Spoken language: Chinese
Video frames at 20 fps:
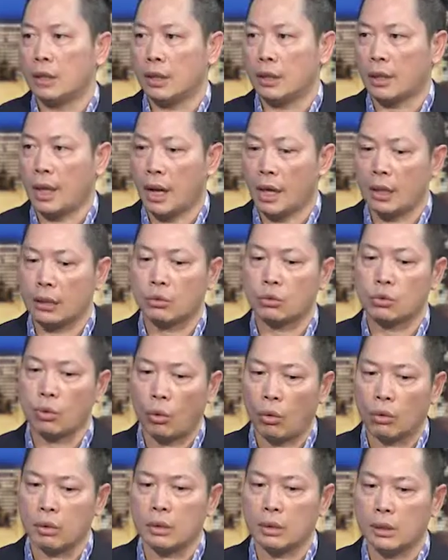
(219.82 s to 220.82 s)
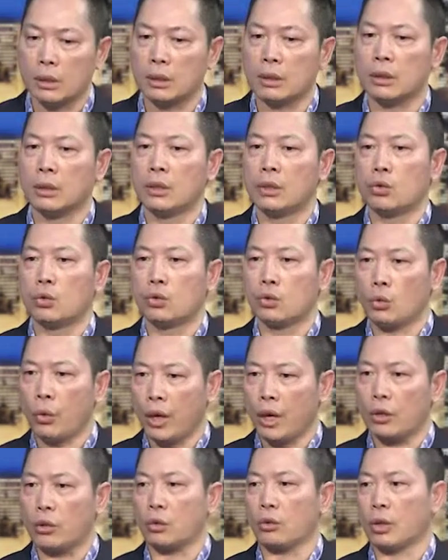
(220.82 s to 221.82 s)
且他做人
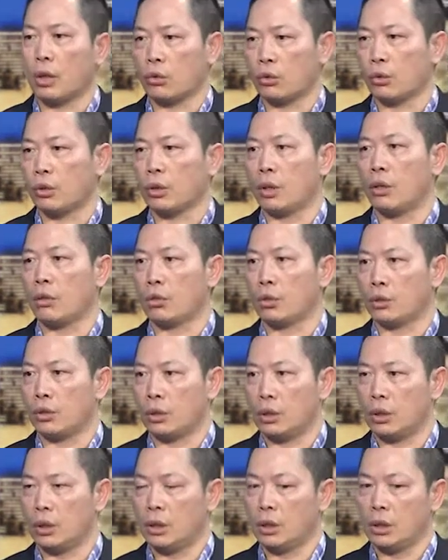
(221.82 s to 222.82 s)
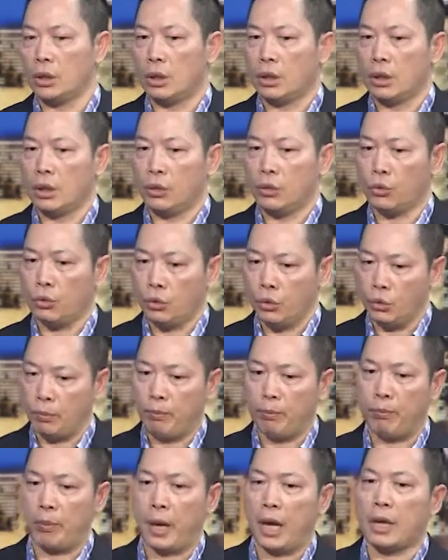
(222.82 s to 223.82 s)
最重要、最重要就是以
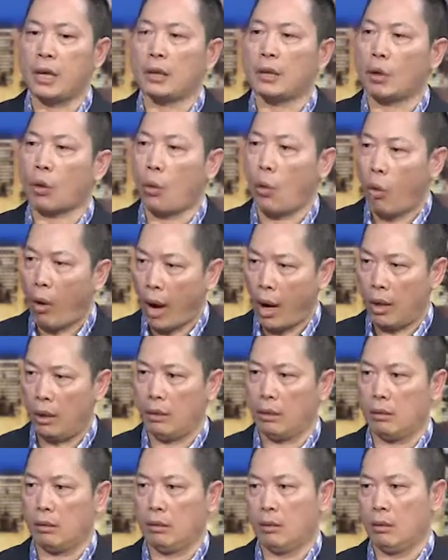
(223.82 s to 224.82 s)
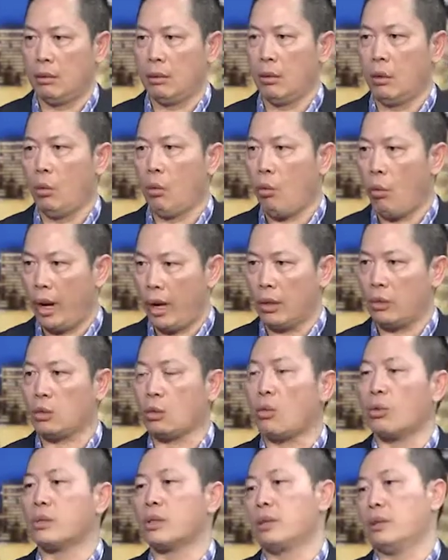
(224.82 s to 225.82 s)
别人的快乐嗯为
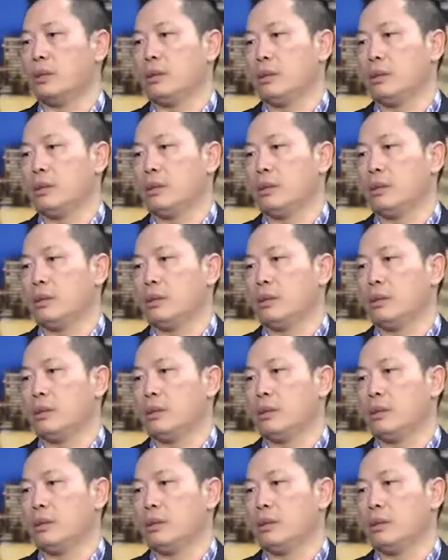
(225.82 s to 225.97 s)
宗旨。